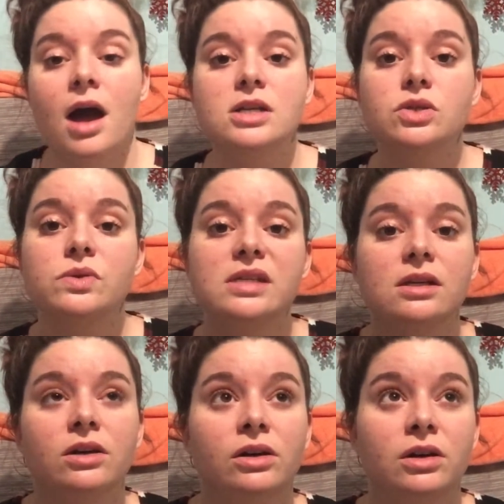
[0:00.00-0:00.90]
Ensuite,
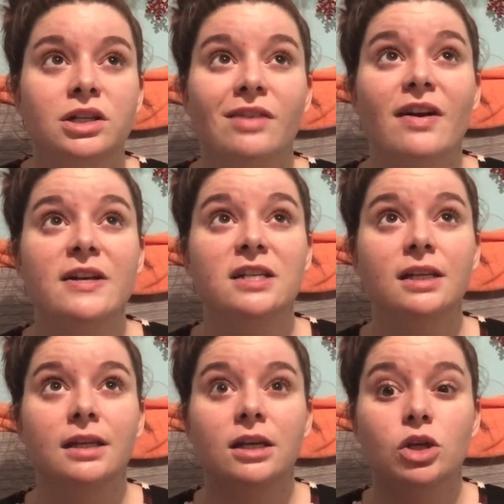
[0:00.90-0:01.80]
euh, j'avais acheté
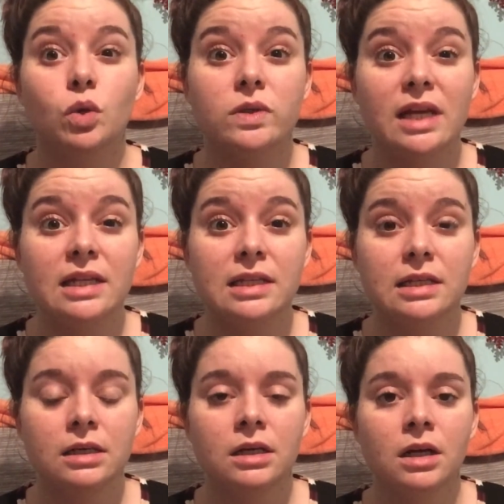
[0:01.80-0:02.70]
des
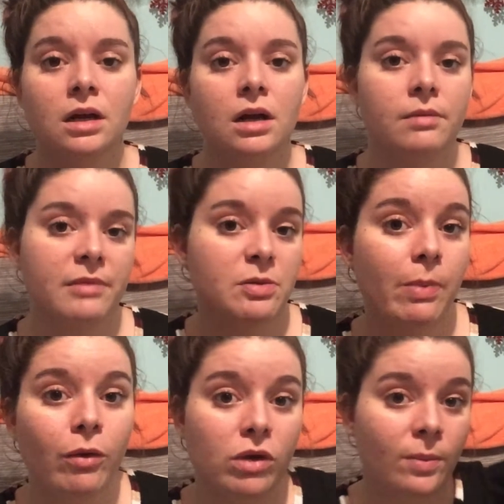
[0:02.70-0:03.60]
chaussettes, mais je ne peux
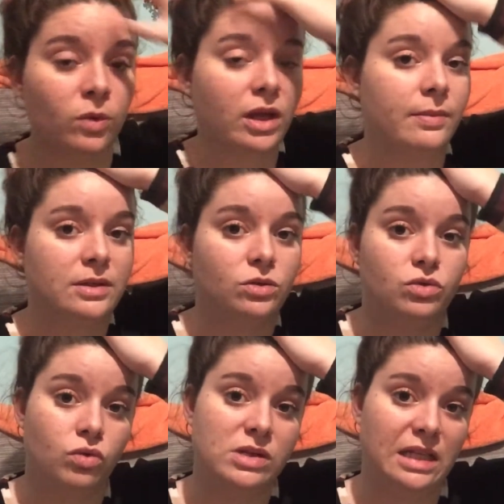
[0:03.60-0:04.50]
pas vous les montrer parce que
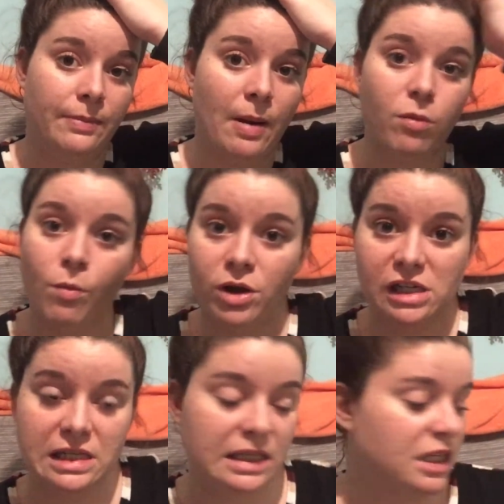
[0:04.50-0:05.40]
du coup, ils n'étaient pas pour moi,
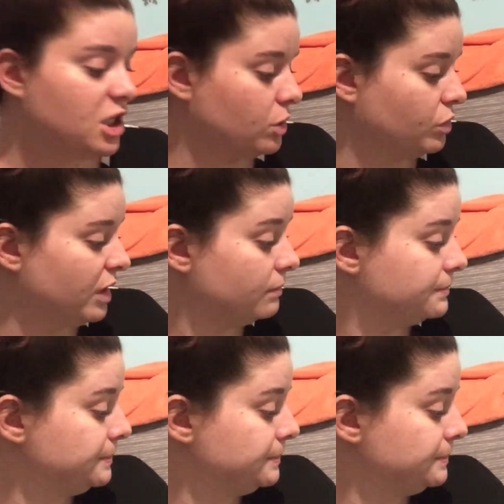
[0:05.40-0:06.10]
je les ai déjà données.